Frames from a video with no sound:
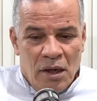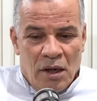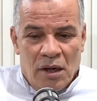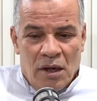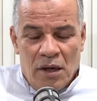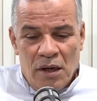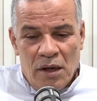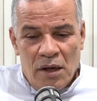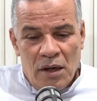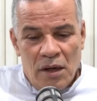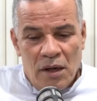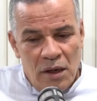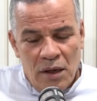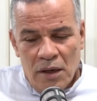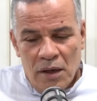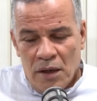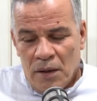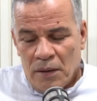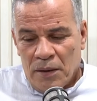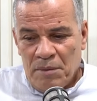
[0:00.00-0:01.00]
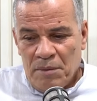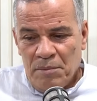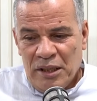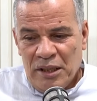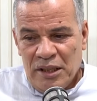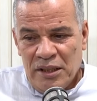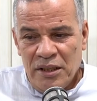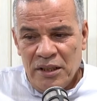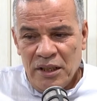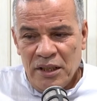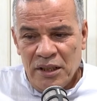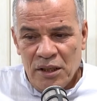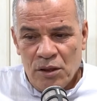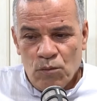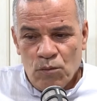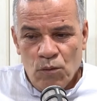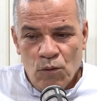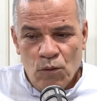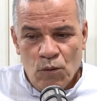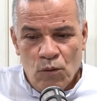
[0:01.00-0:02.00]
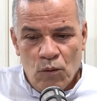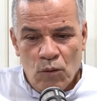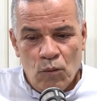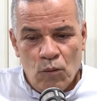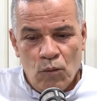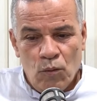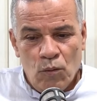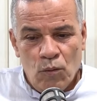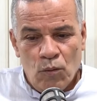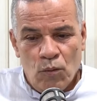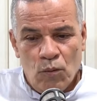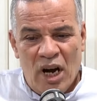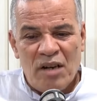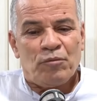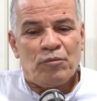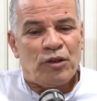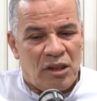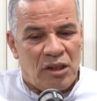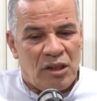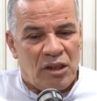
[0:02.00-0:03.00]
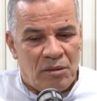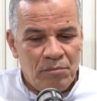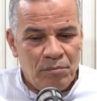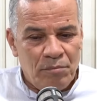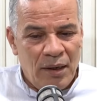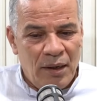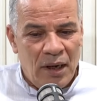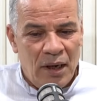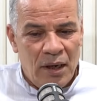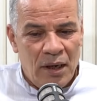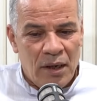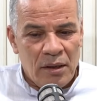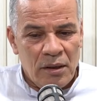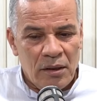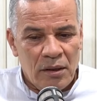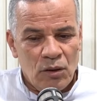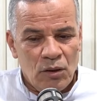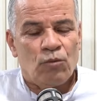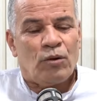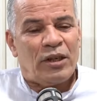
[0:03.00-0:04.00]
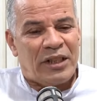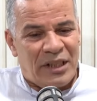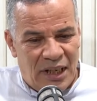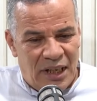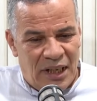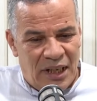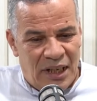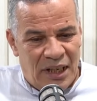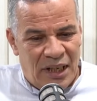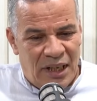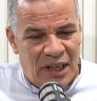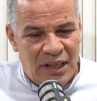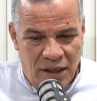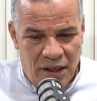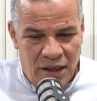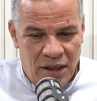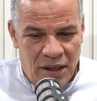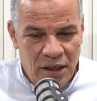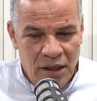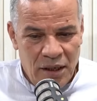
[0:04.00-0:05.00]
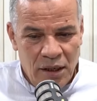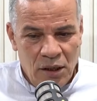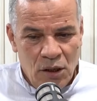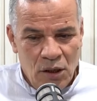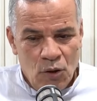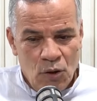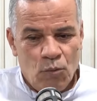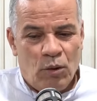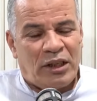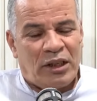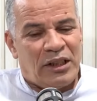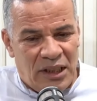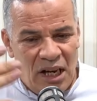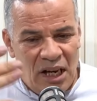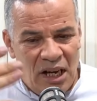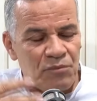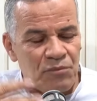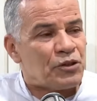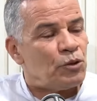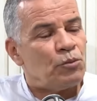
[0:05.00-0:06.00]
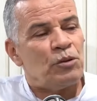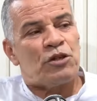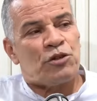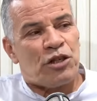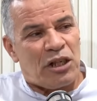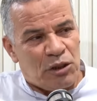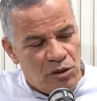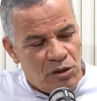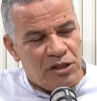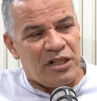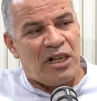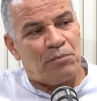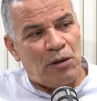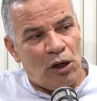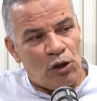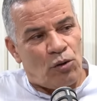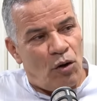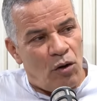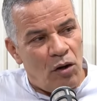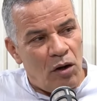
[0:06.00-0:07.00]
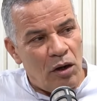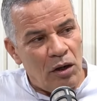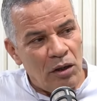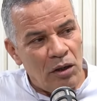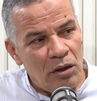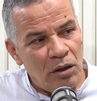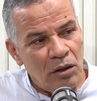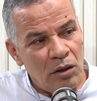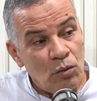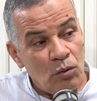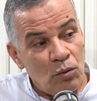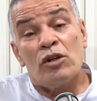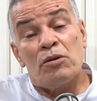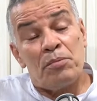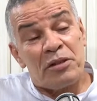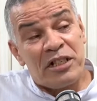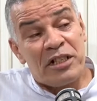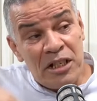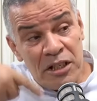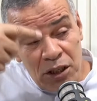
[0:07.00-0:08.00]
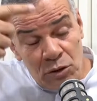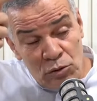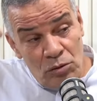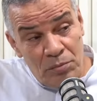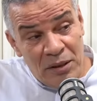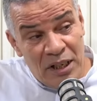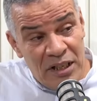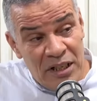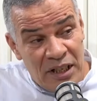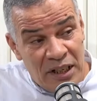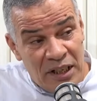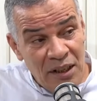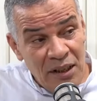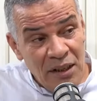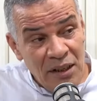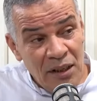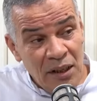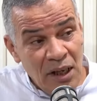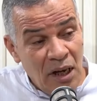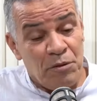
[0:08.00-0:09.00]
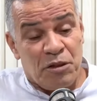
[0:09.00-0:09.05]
آه، كمال الدير وحمودة بن عمار ووديع الجري وعلي الحفصي واللي شدوا الجامعة الكل واللي باش يشدوا المرة الجاية أنا